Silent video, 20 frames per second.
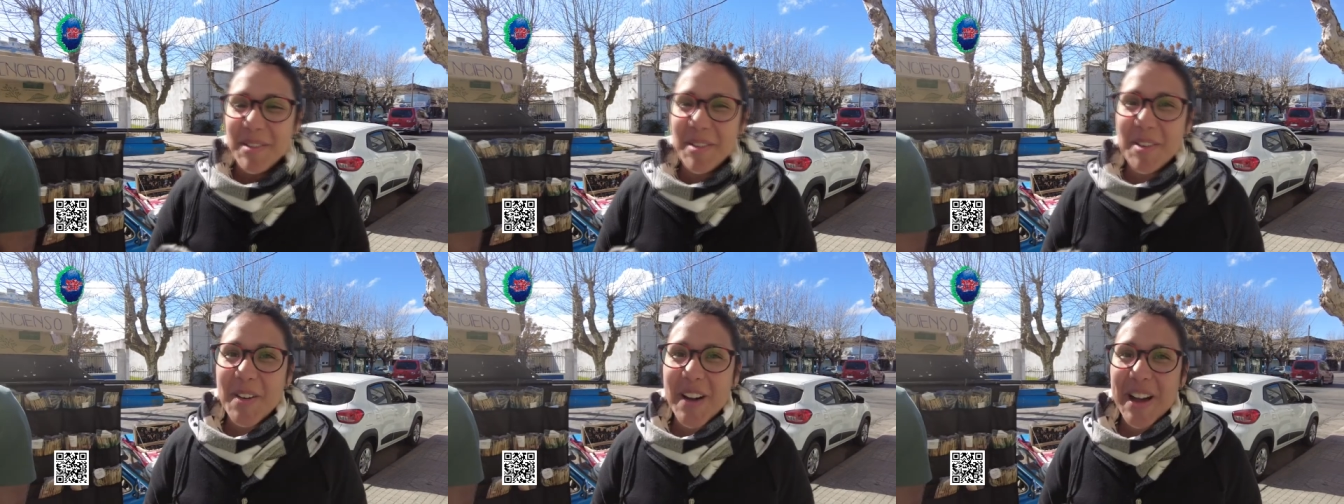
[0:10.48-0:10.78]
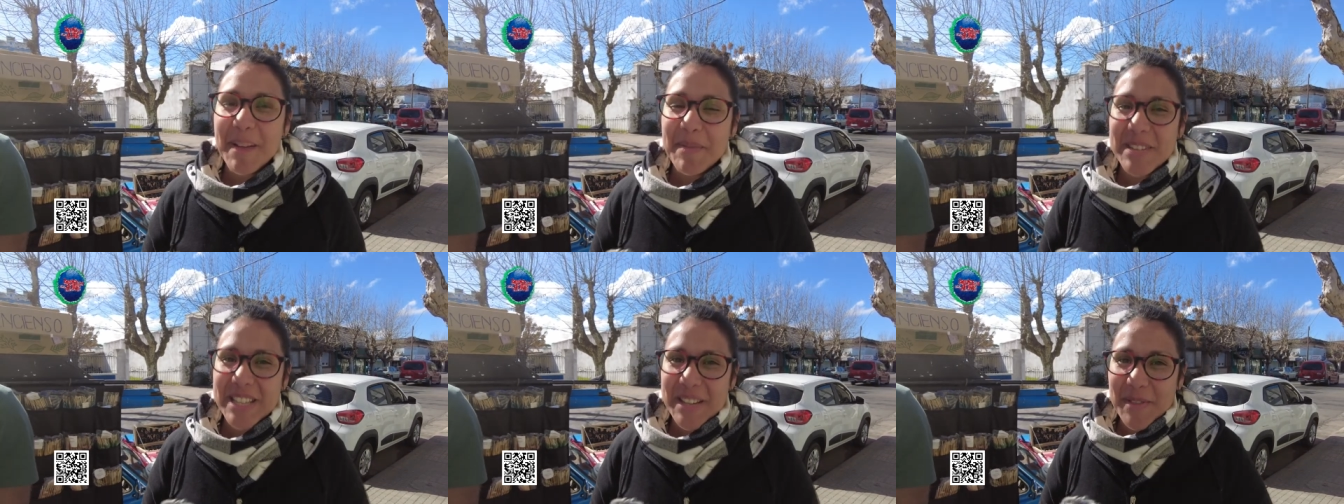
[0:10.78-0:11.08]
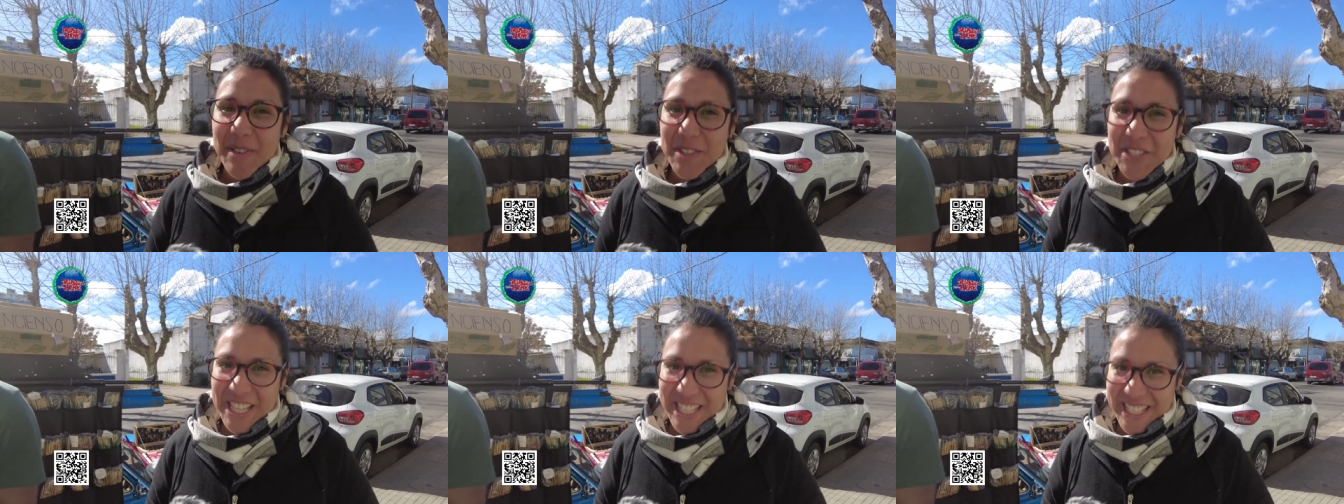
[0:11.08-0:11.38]
¿Cómo Me
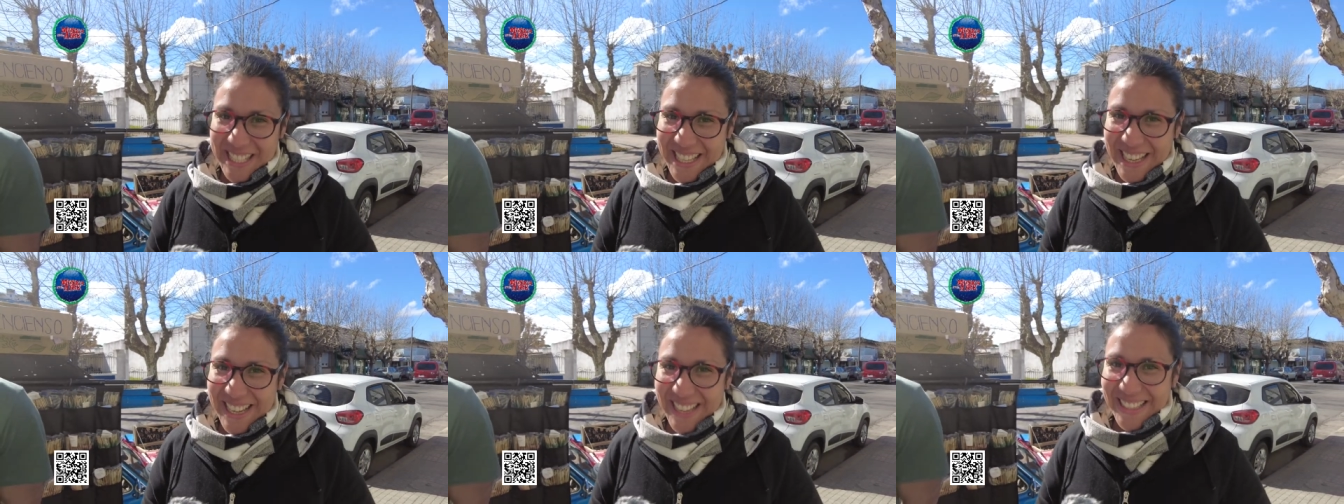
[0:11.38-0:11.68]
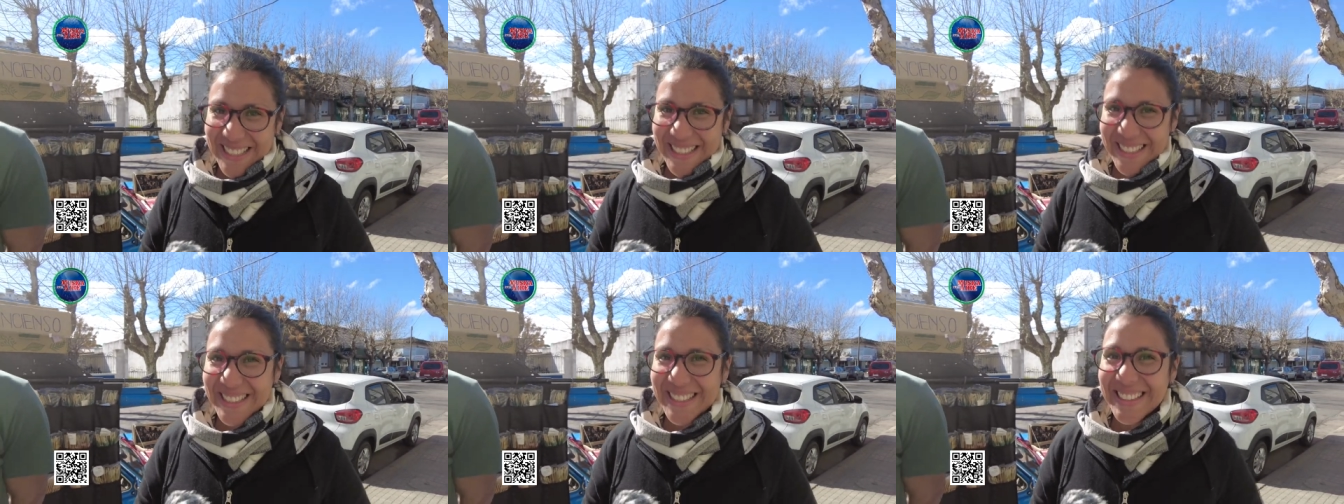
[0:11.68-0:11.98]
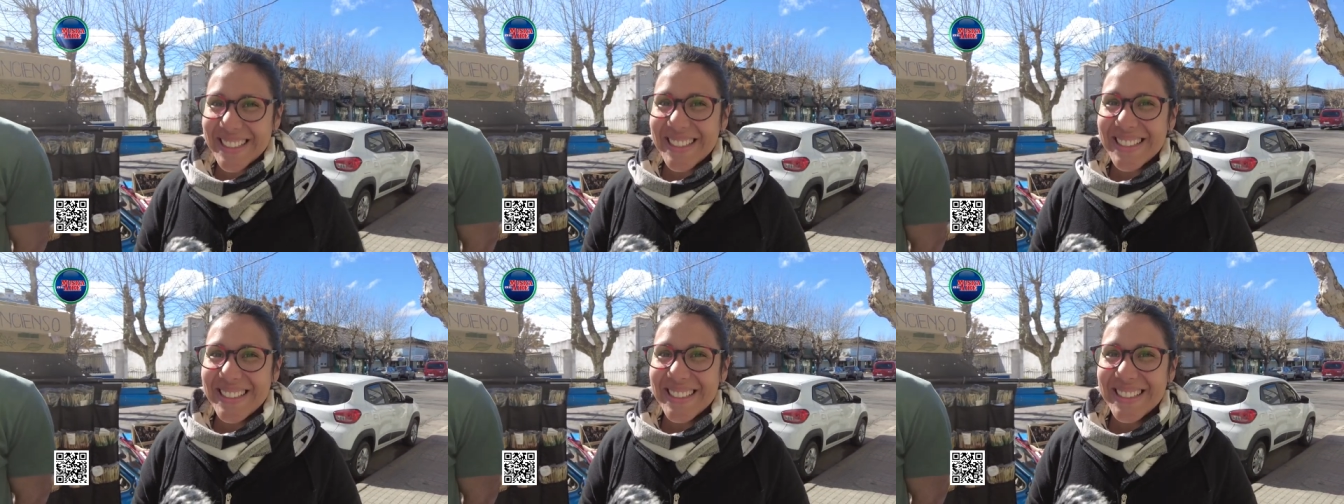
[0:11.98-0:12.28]
llamo Jessica.
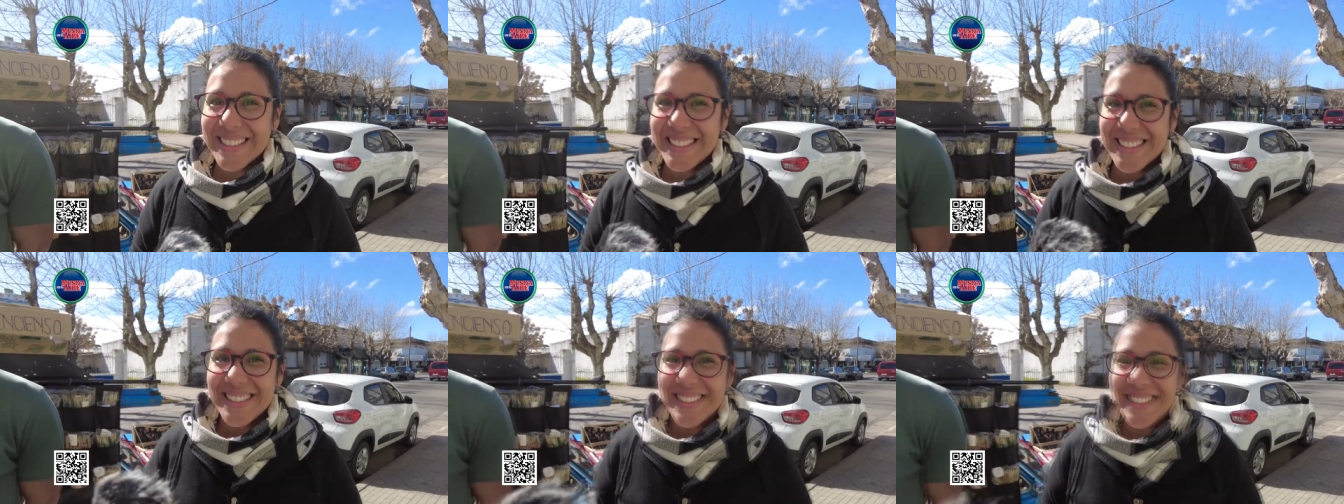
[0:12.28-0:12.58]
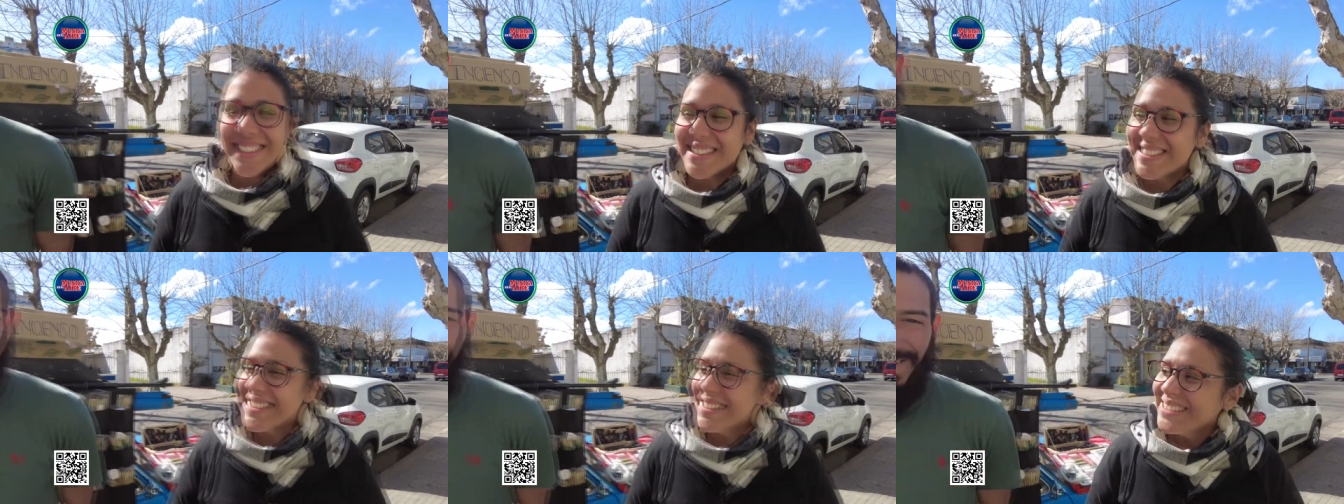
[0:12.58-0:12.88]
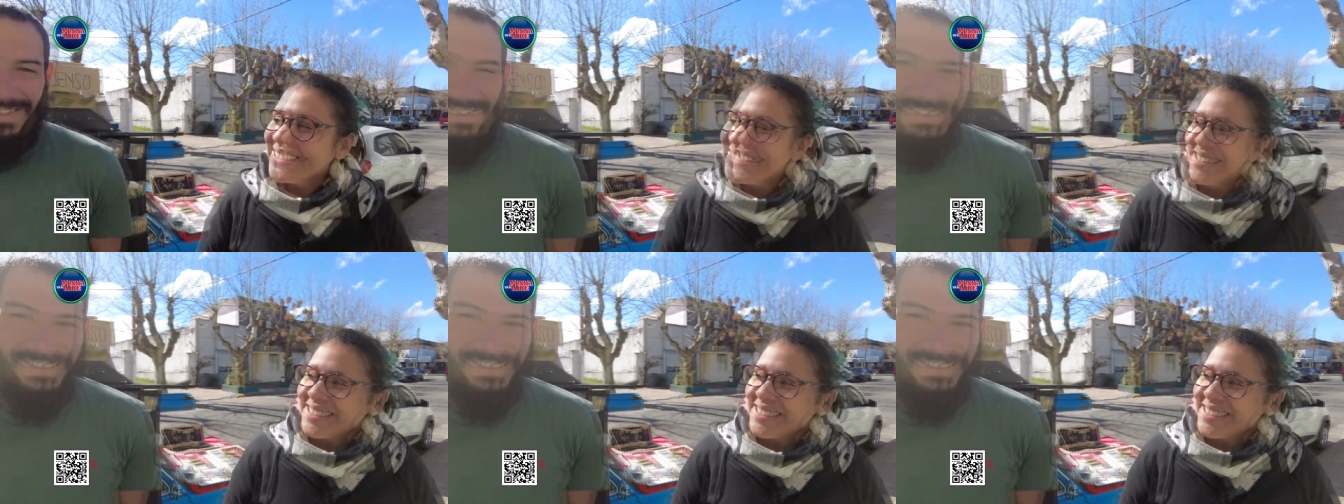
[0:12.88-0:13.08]
¿Y por